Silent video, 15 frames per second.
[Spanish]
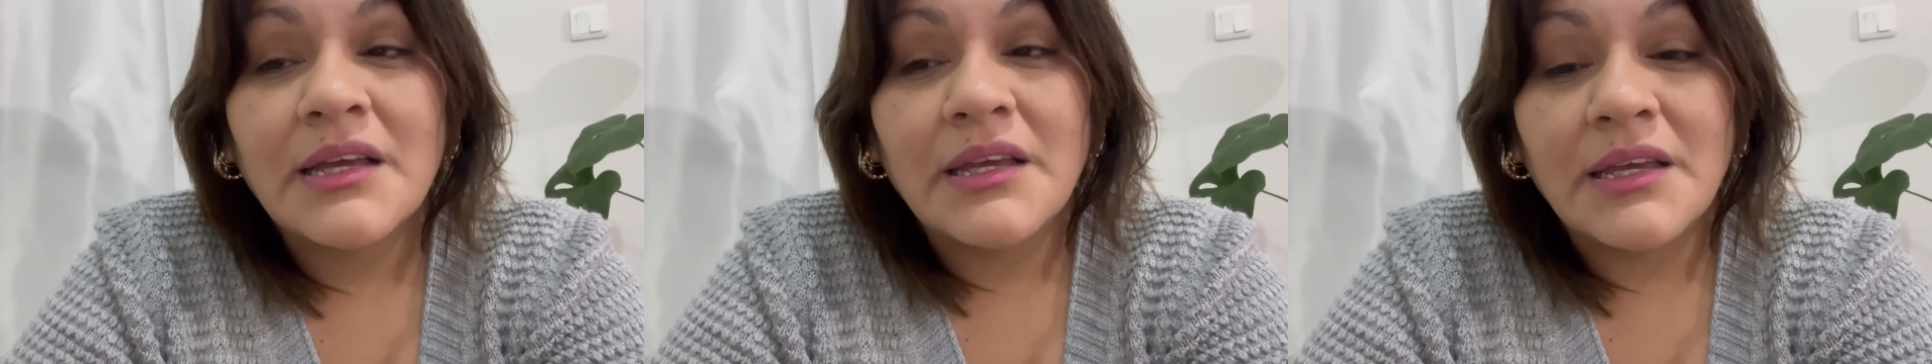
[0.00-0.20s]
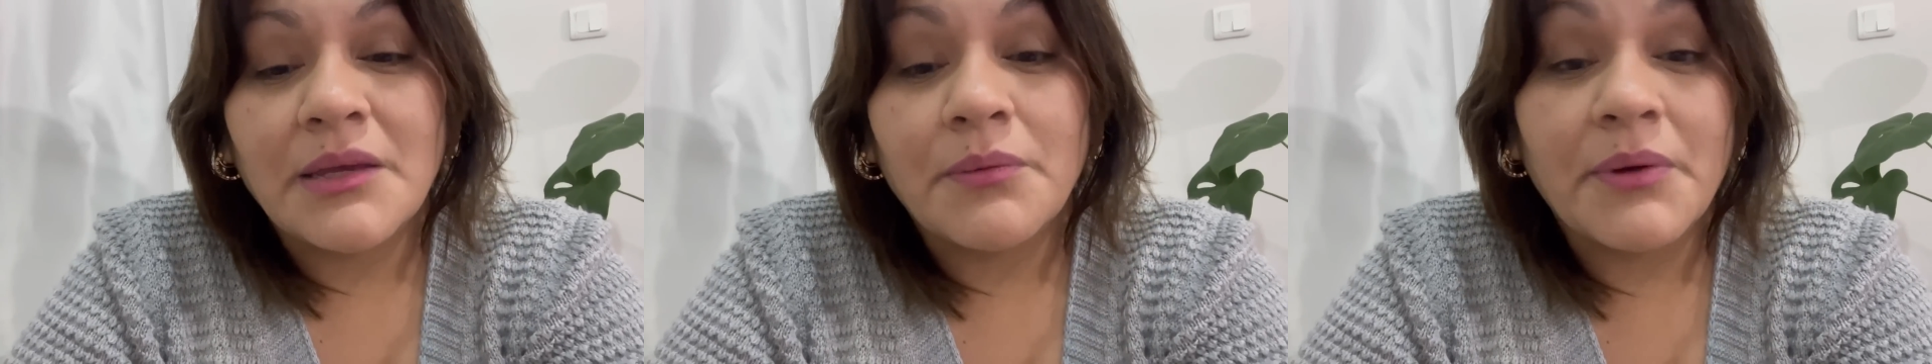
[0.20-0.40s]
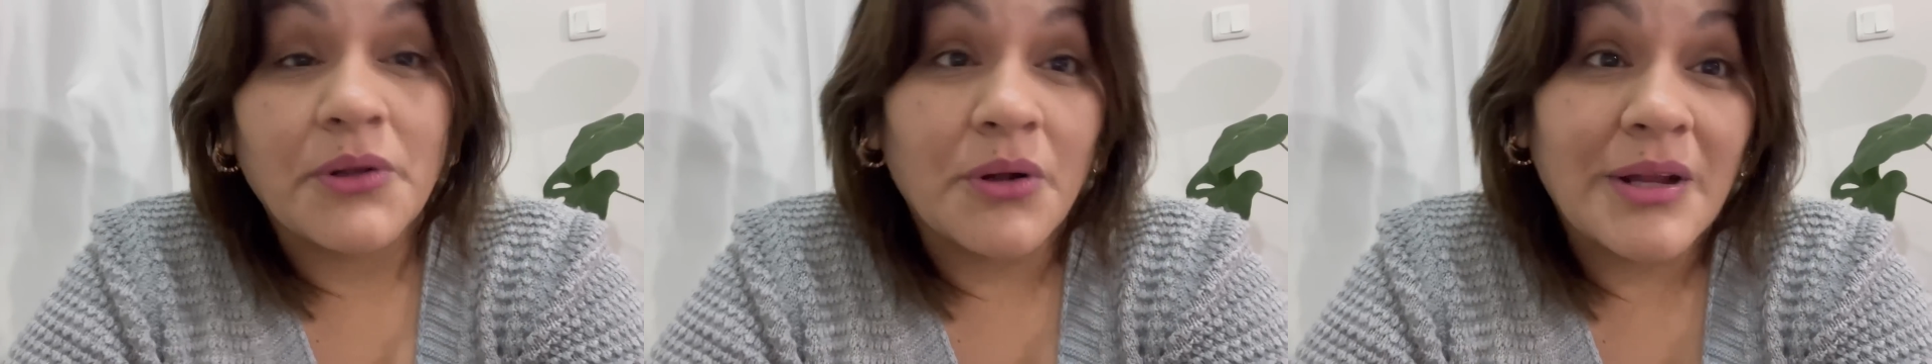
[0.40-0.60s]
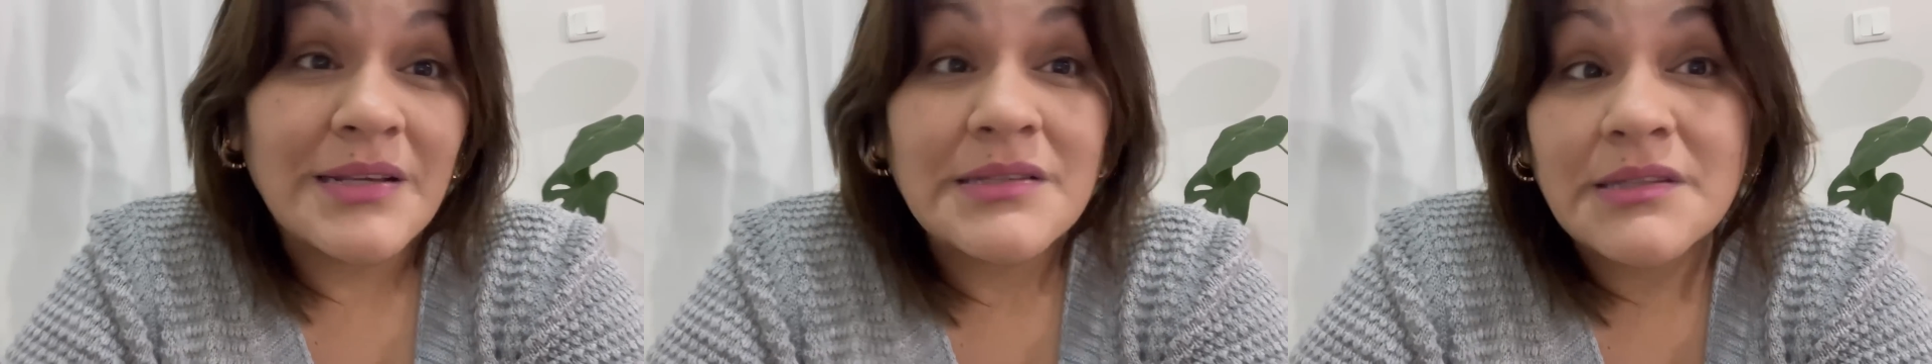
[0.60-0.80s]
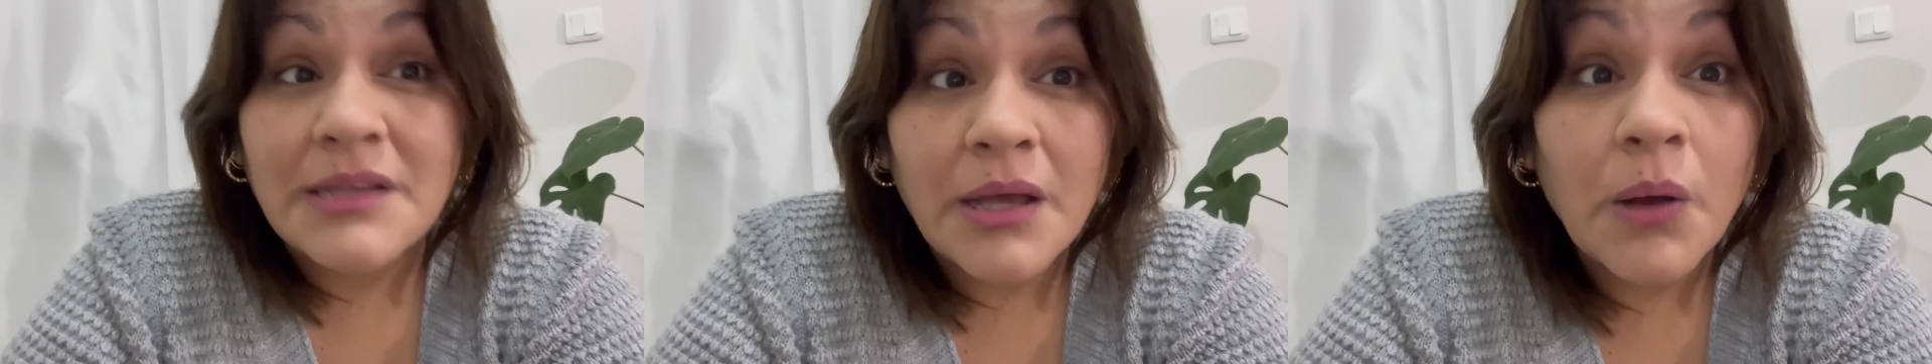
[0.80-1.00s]
Y bueno,
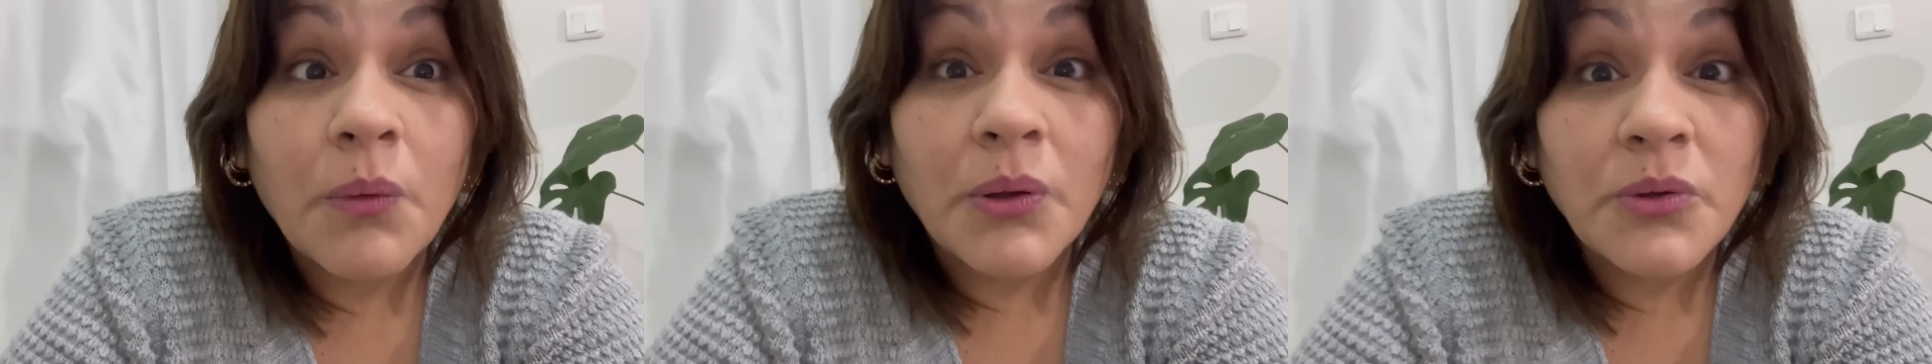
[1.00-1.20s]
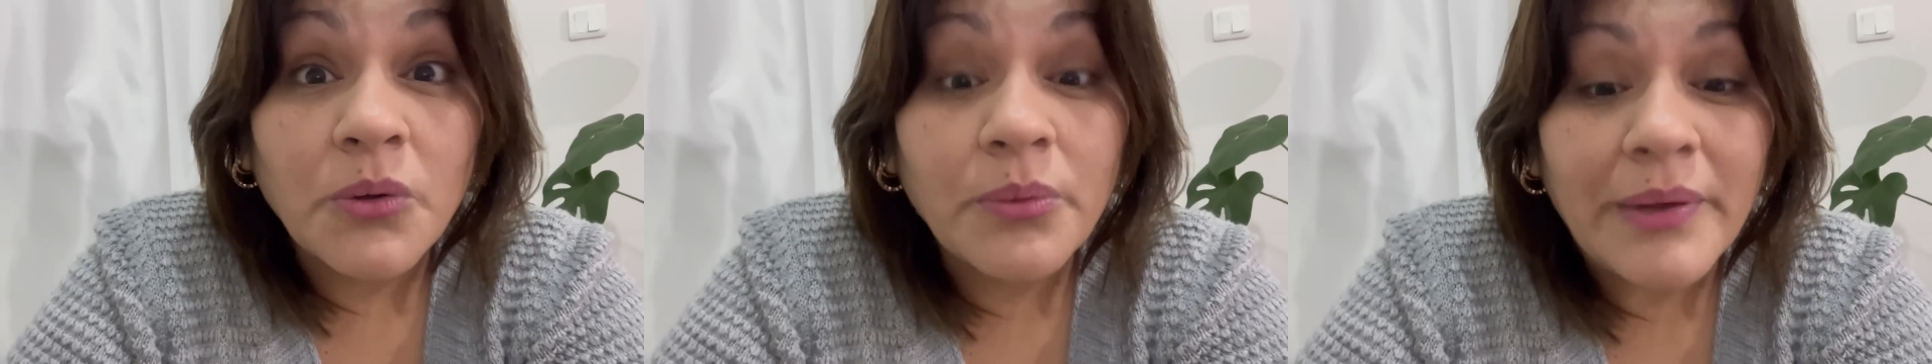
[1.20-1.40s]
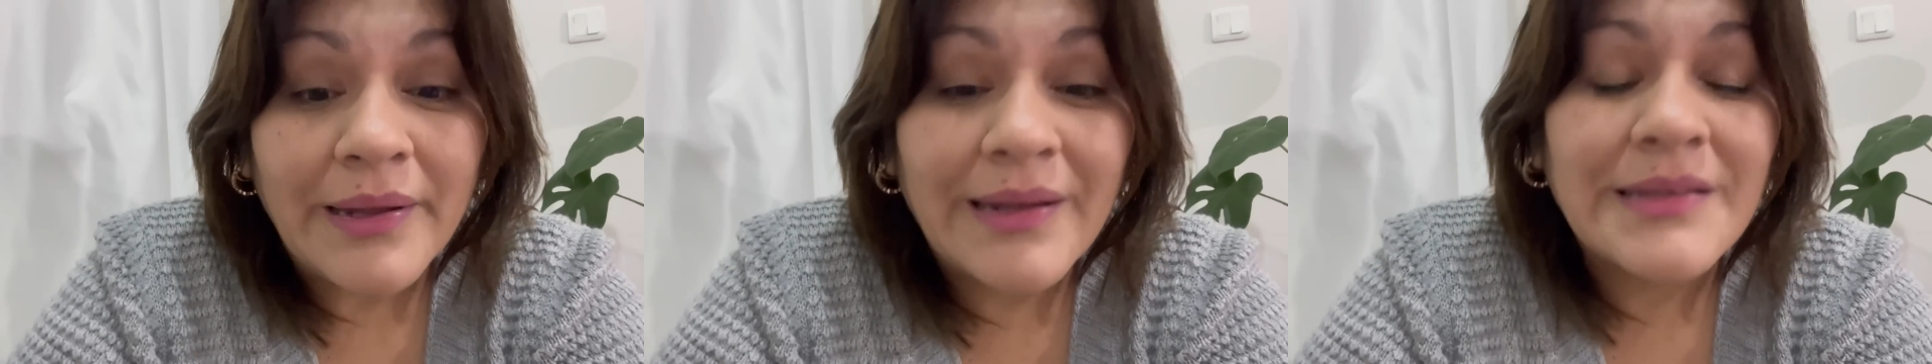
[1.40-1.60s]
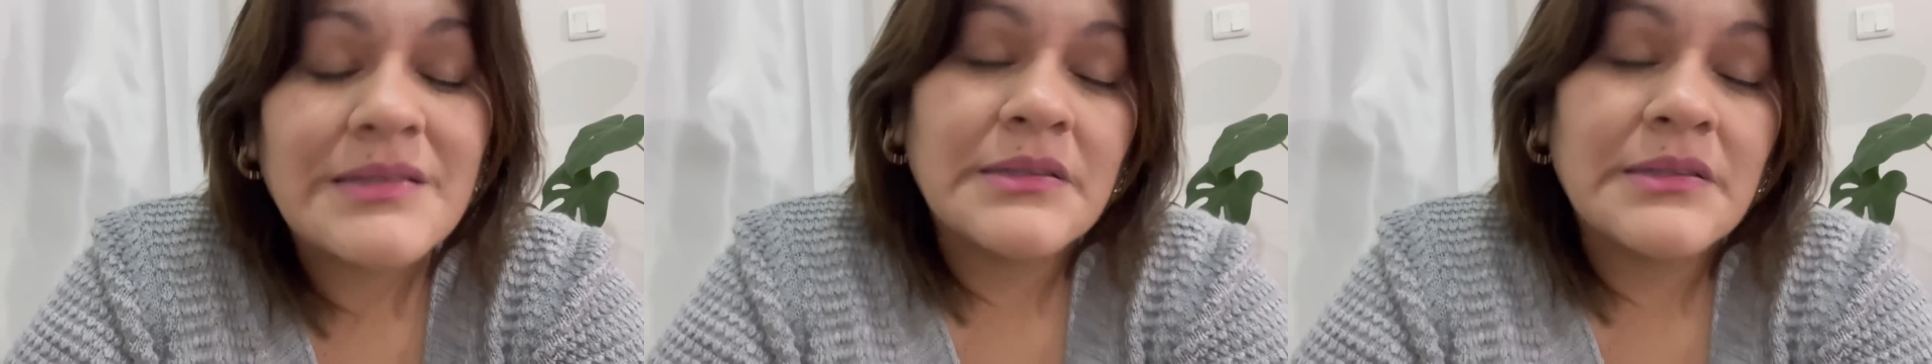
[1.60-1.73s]
las tías cuando vienen